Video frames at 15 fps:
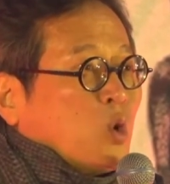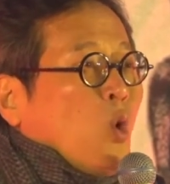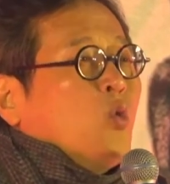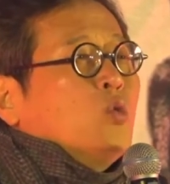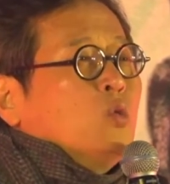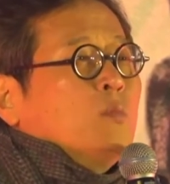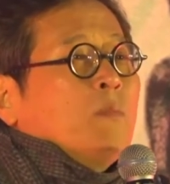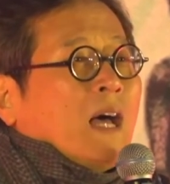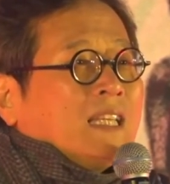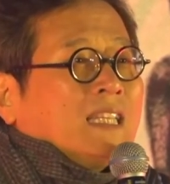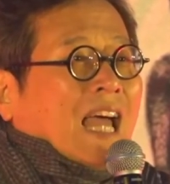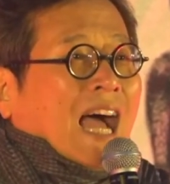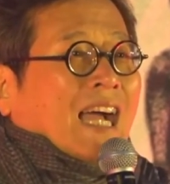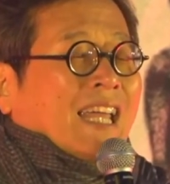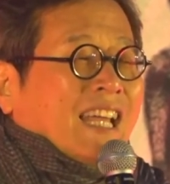
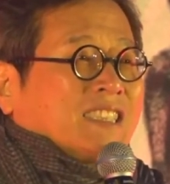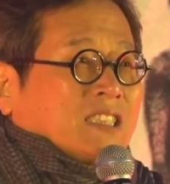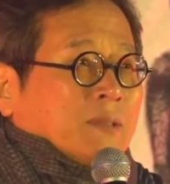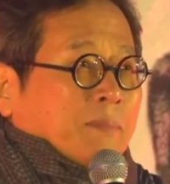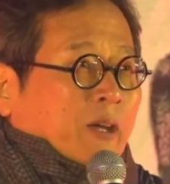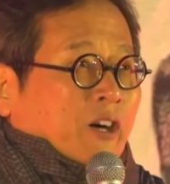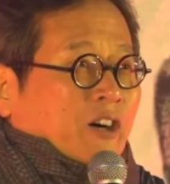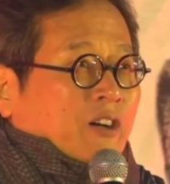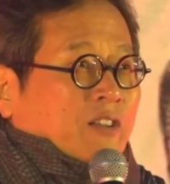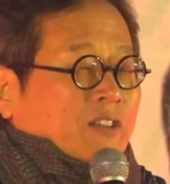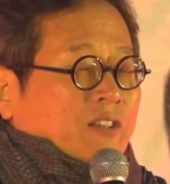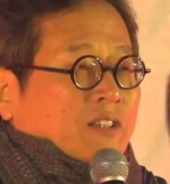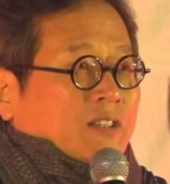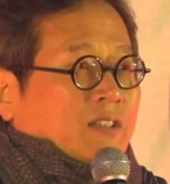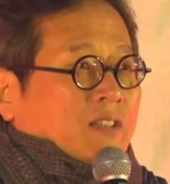조국만
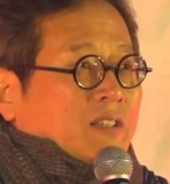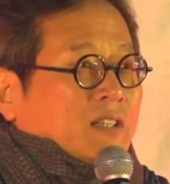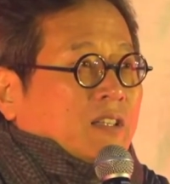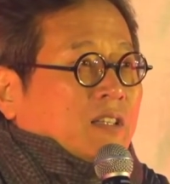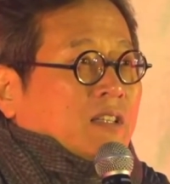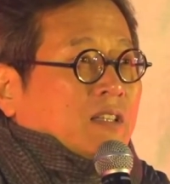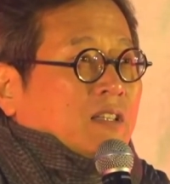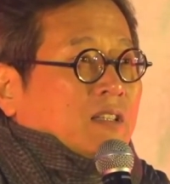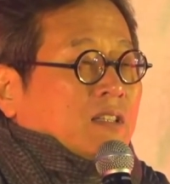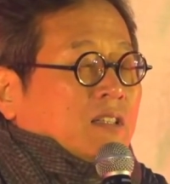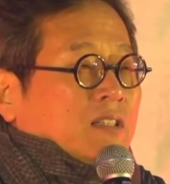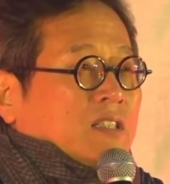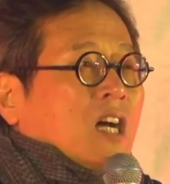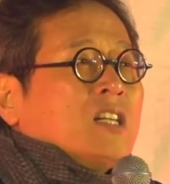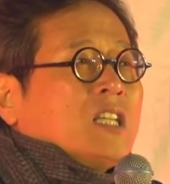당했으면
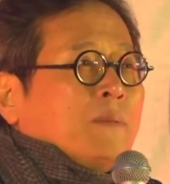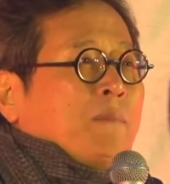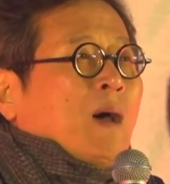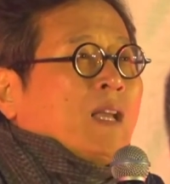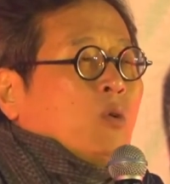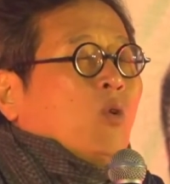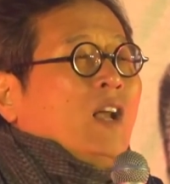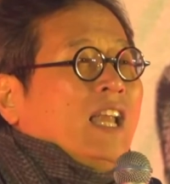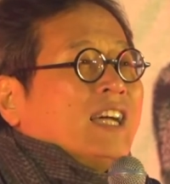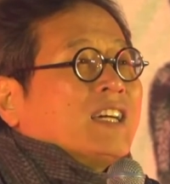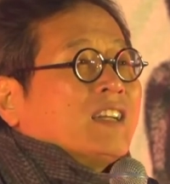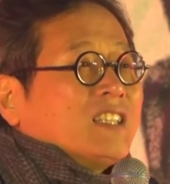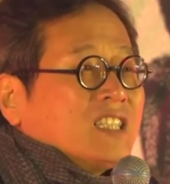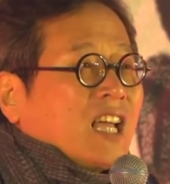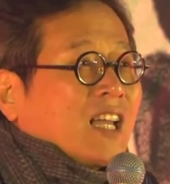정치판이 원래
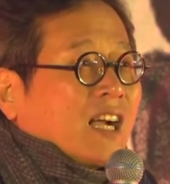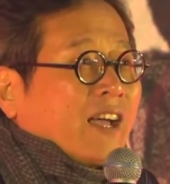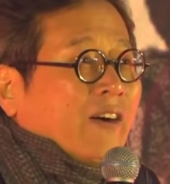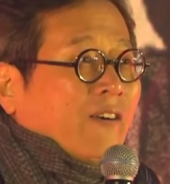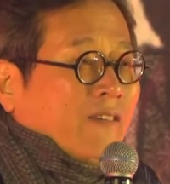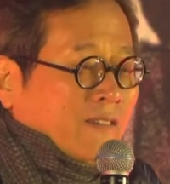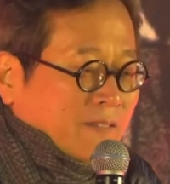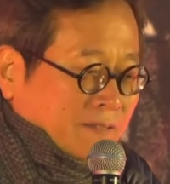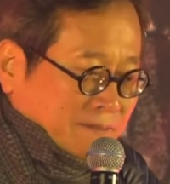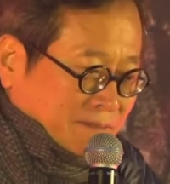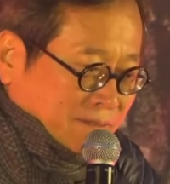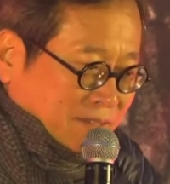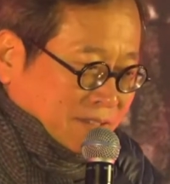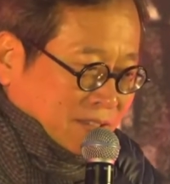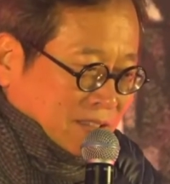그렇잖아요.
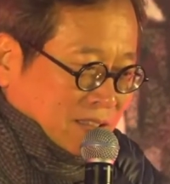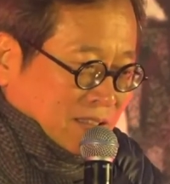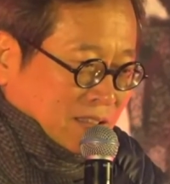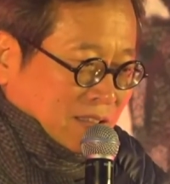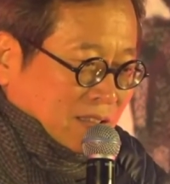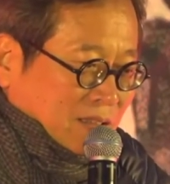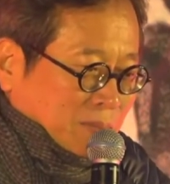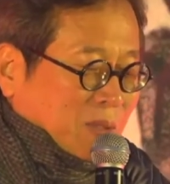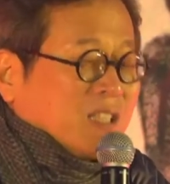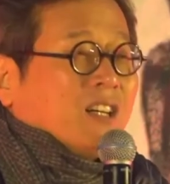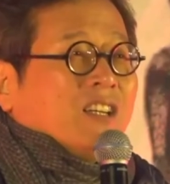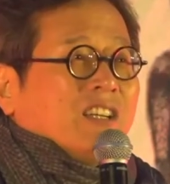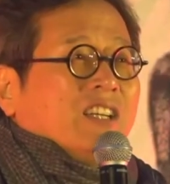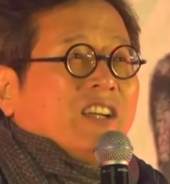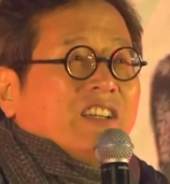뭐
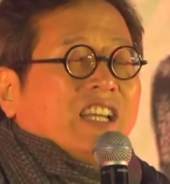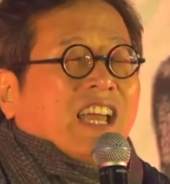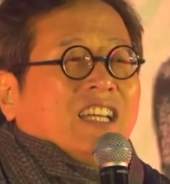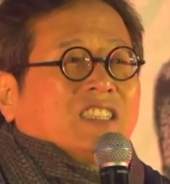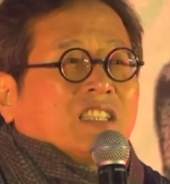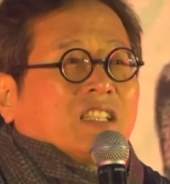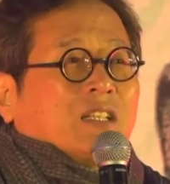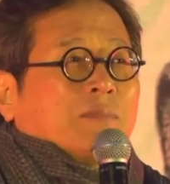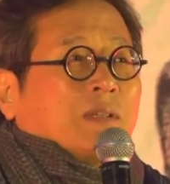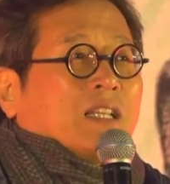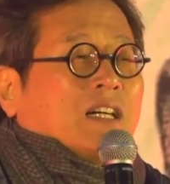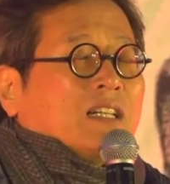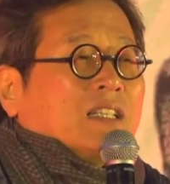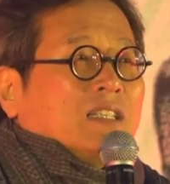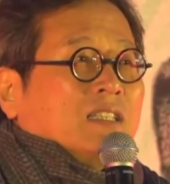그러려니 했을
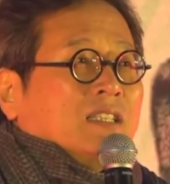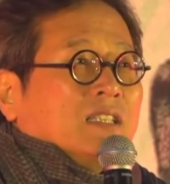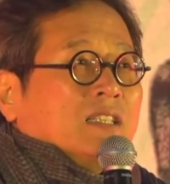겁니다.